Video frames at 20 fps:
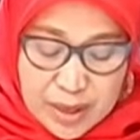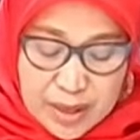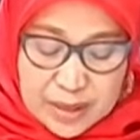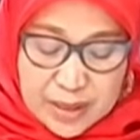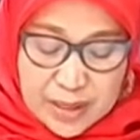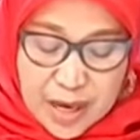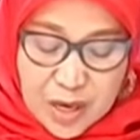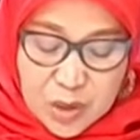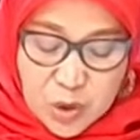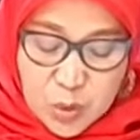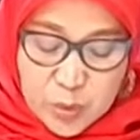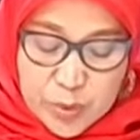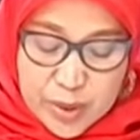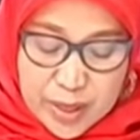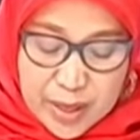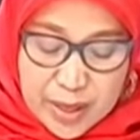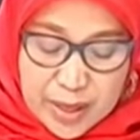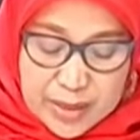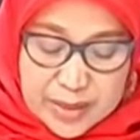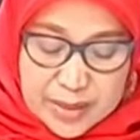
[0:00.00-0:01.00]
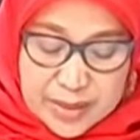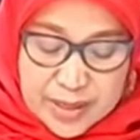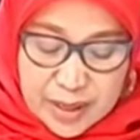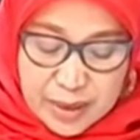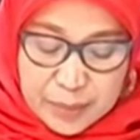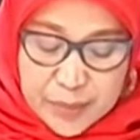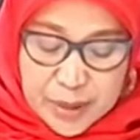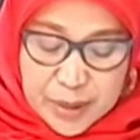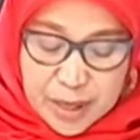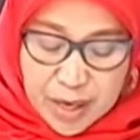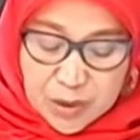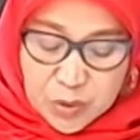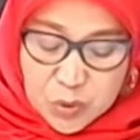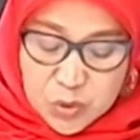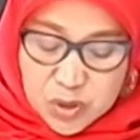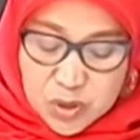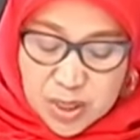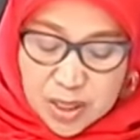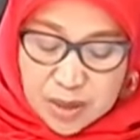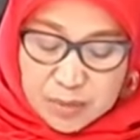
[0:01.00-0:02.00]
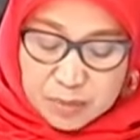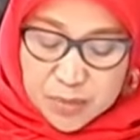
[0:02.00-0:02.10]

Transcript: teradu mengajak pengadu jalan